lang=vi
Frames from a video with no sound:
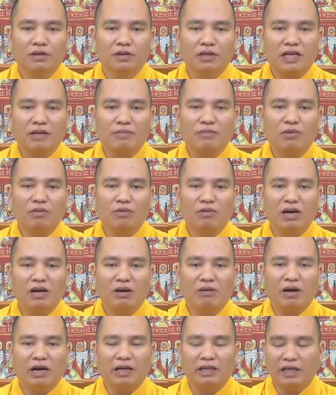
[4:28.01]
thanh bông hoa
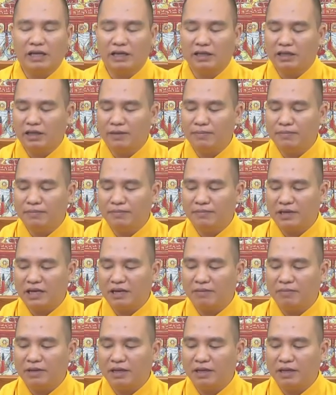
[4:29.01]
quả thành tâm đặc